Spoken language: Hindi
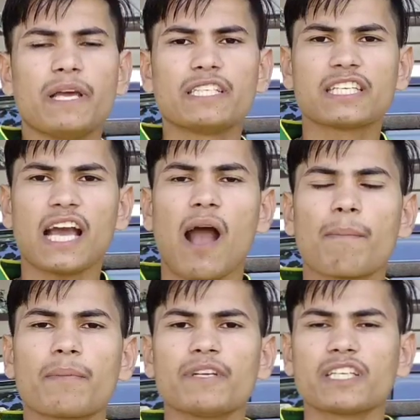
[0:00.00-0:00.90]
भेज के
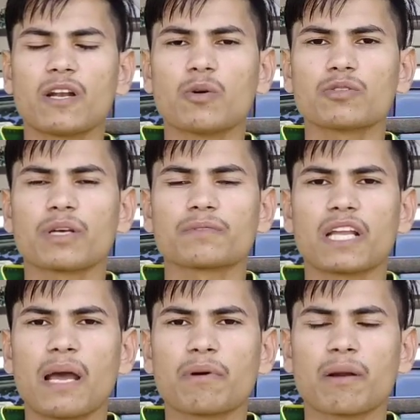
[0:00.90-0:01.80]
आप अपने चैनल को
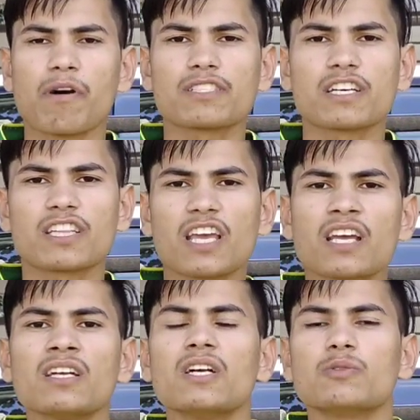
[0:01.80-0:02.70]
सब्सक्राइब करवा सकते
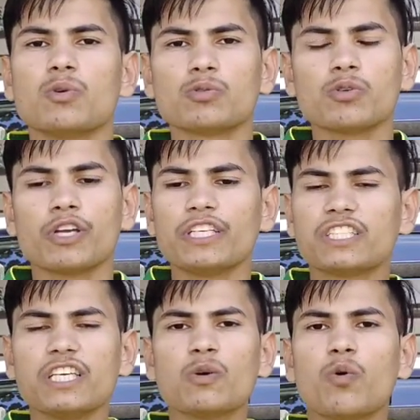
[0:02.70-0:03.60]
हैं दोस्तों
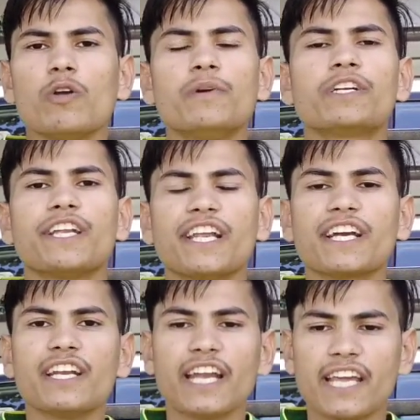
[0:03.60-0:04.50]
इसकी कोई भी
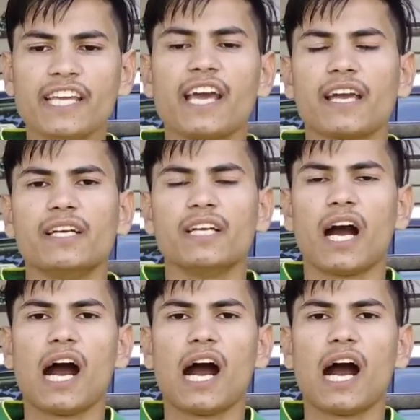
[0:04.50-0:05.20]
ट्रिक नहीं है